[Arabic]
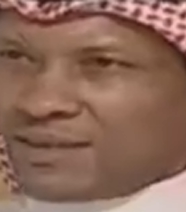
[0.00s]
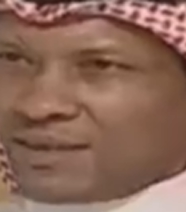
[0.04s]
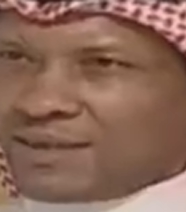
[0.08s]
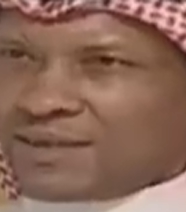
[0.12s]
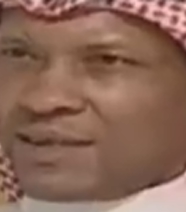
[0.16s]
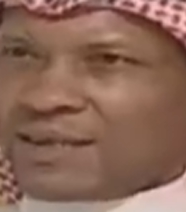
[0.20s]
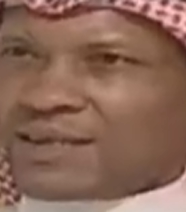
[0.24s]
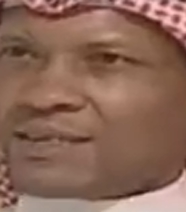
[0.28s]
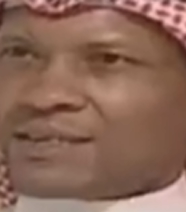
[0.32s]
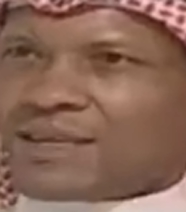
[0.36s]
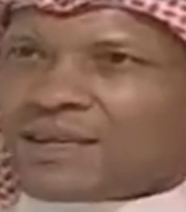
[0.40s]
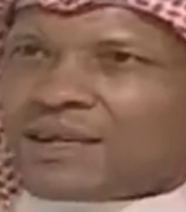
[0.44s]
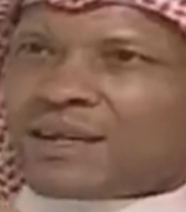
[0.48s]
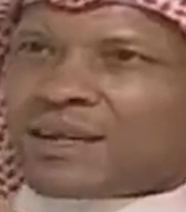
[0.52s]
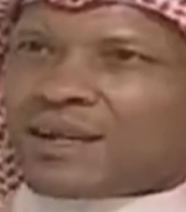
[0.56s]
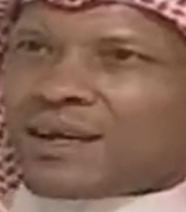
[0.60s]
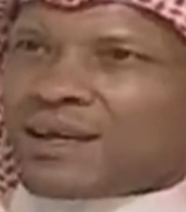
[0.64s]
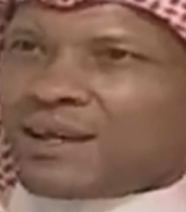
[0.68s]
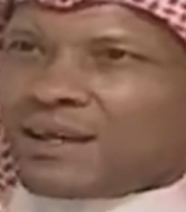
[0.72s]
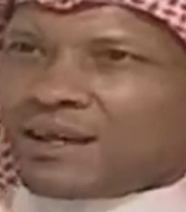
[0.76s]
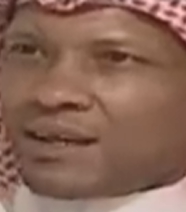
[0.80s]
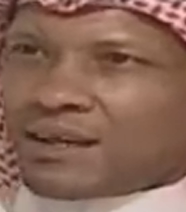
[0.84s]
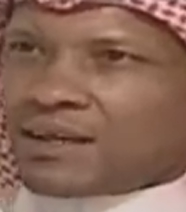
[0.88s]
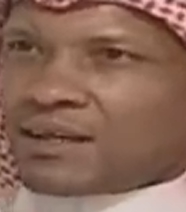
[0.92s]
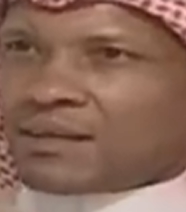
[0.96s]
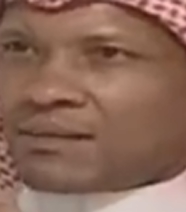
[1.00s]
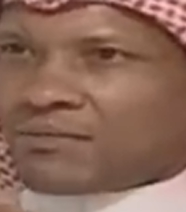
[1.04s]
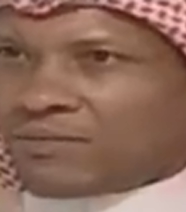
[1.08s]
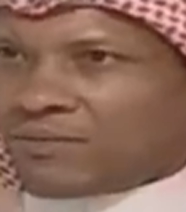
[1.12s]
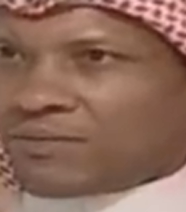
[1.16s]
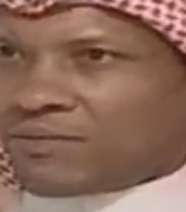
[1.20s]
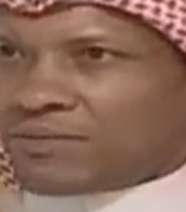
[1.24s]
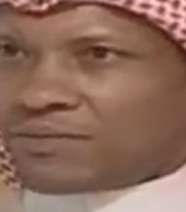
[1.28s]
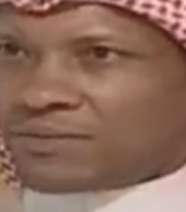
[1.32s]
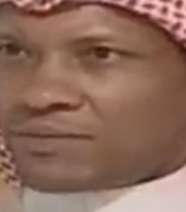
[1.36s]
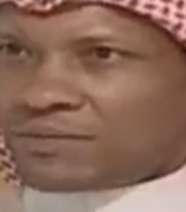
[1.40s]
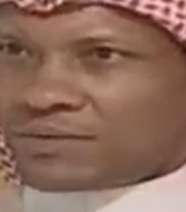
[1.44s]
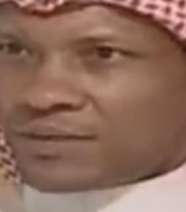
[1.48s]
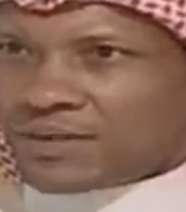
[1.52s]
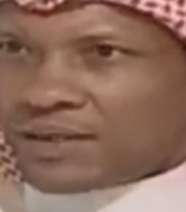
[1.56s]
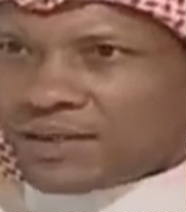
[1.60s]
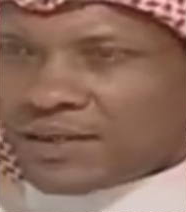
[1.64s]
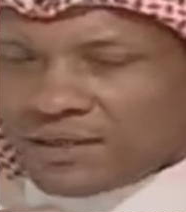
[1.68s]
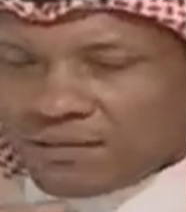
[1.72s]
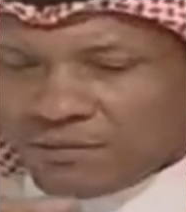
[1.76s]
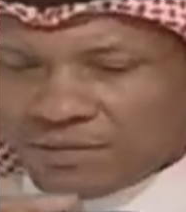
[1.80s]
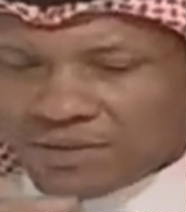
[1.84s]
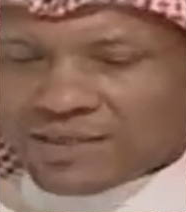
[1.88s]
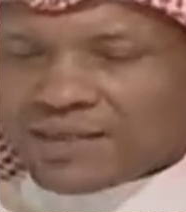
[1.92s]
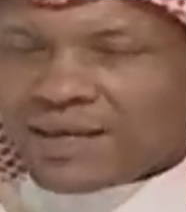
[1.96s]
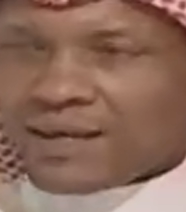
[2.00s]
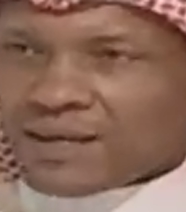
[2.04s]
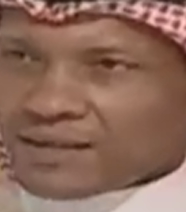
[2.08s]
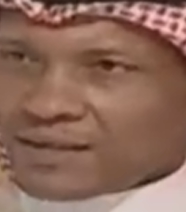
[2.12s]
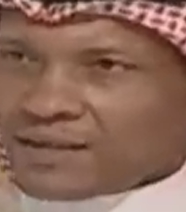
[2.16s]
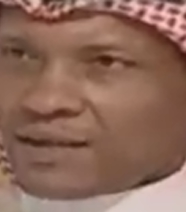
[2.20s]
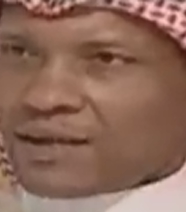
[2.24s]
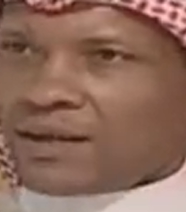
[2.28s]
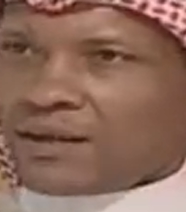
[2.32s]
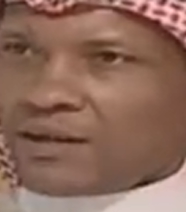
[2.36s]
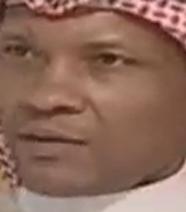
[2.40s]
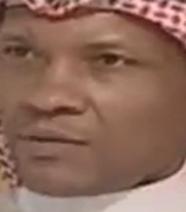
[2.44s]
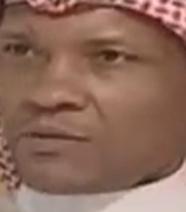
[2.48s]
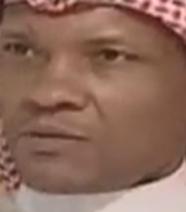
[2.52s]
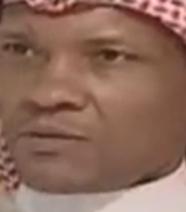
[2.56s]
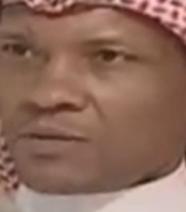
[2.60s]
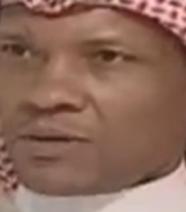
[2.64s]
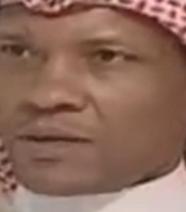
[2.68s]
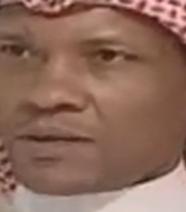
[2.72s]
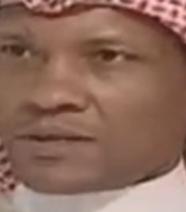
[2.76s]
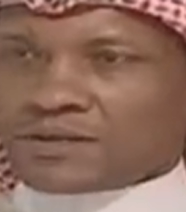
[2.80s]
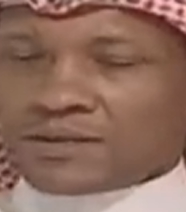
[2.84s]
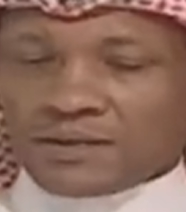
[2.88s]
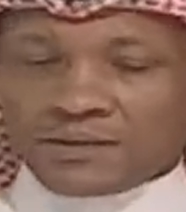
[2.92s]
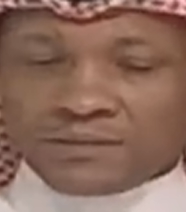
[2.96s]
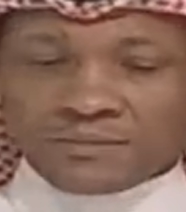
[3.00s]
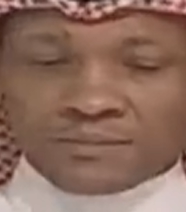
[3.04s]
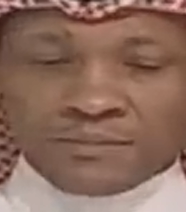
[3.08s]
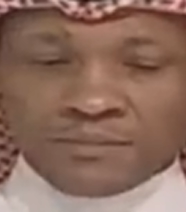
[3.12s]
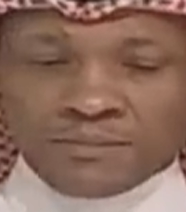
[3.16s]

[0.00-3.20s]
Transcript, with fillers: يعني زي الخلع الكتف ايه؟ زي كذا بس يرجع على طول يرجع